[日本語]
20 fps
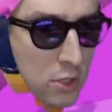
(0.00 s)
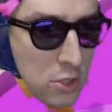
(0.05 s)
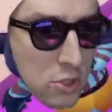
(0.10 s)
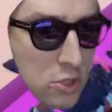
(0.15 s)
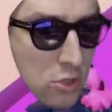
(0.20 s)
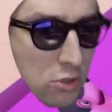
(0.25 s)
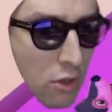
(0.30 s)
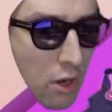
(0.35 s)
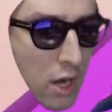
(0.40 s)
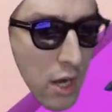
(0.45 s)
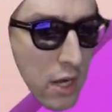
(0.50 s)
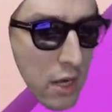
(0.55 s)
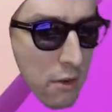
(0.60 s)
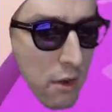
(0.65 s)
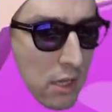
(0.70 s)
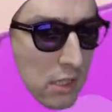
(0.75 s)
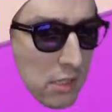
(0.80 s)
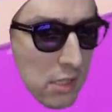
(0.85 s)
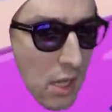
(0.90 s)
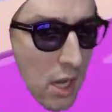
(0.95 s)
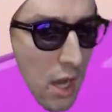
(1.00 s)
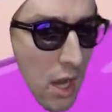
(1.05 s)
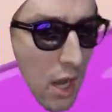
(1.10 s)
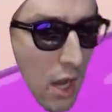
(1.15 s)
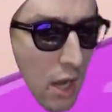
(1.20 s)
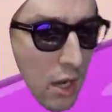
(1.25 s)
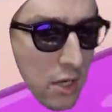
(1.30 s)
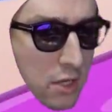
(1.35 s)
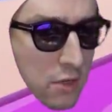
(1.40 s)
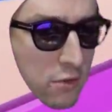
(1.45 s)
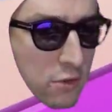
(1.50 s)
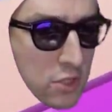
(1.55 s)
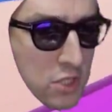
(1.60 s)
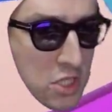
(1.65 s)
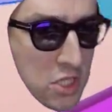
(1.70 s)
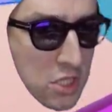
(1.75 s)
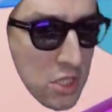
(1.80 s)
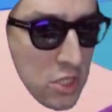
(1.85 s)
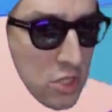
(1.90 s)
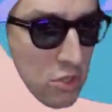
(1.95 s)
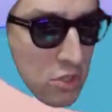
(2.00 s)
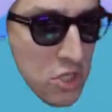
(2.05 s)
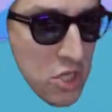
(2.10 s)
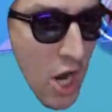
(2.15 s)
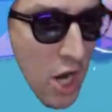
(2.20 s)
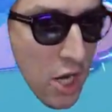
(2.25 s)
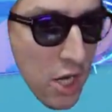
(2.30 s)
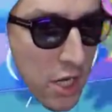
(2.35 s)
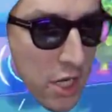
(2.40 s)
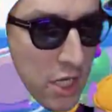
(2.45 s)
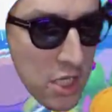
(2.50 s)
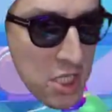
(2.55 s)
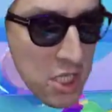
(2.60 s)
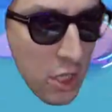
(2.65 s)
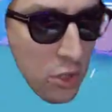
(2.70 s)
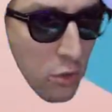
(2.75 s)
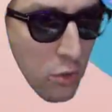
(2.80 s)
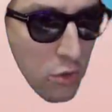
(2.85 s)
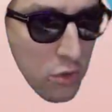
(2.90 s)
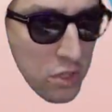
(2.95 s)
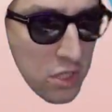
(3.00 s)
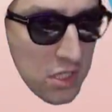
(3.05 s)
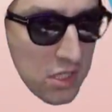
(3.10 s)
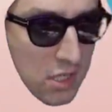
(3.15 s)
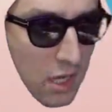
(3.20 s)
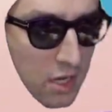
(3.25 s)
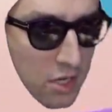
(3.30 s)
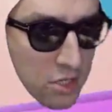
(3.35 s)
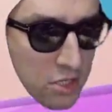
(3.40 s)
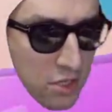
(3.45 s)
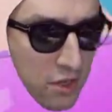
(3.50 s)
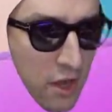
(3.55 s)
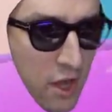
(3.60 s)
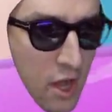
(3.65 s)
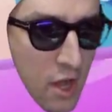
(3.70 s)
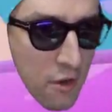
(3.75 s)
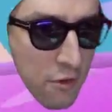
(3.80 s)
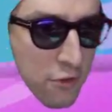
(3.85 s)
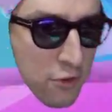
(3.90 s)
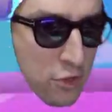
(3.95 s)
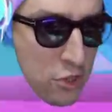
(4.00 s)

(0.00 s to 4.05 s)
ちょっとあれはさ理不尽でしょ着陸したところにさフルフ